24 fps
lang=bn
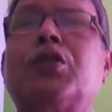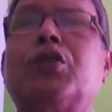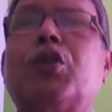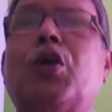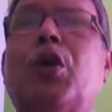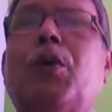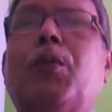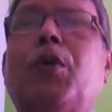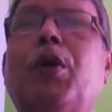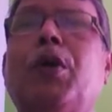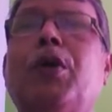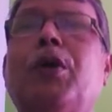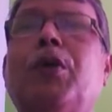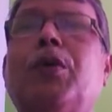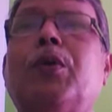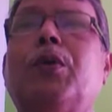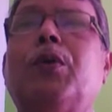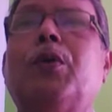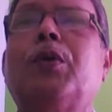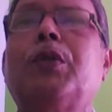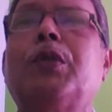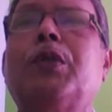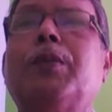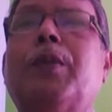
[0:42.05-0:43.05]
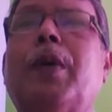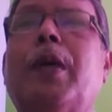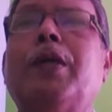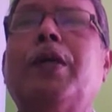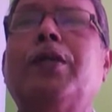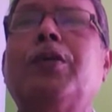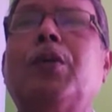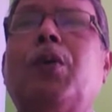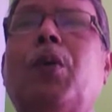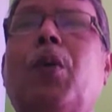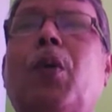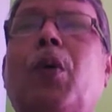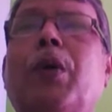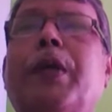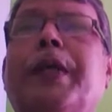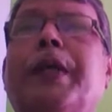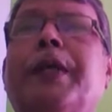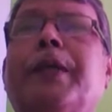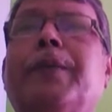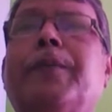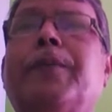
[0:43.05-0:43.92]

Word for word: সময় অতিবাহিত করে